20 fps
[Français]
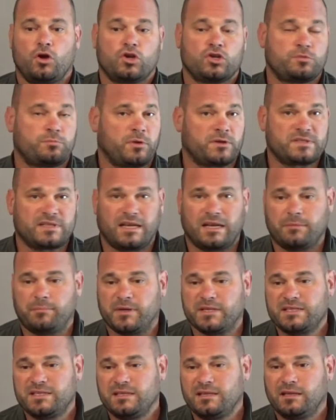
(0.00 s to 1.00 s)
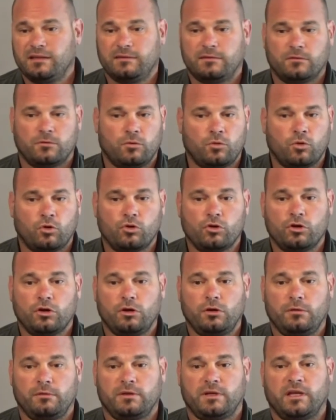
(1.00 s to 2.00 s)
Je pense à la patinette, au
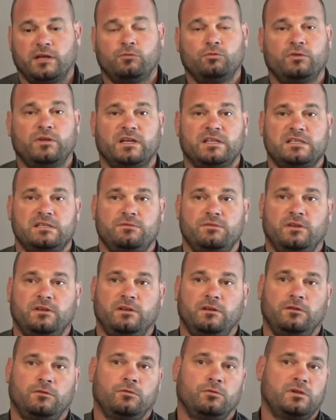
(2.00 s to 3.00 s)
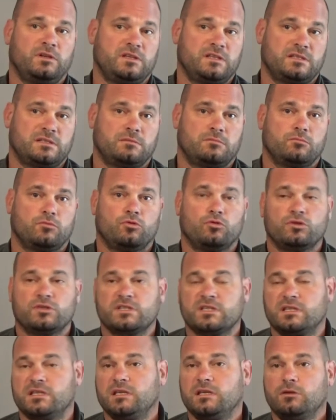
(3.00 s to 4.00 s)
roller et à toute activité de glisse, le
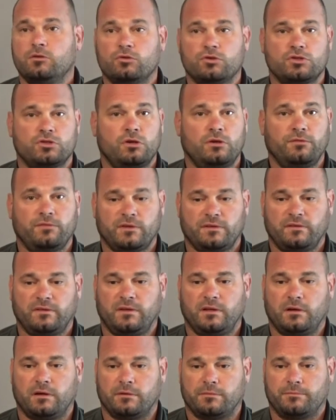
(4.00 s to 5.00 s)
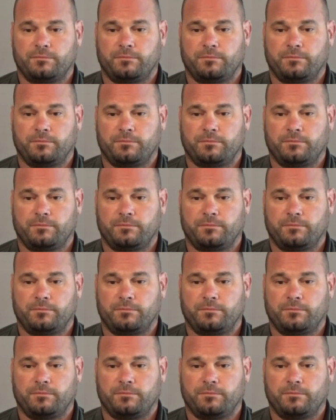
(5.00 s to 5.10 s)
ski, le surf, etc.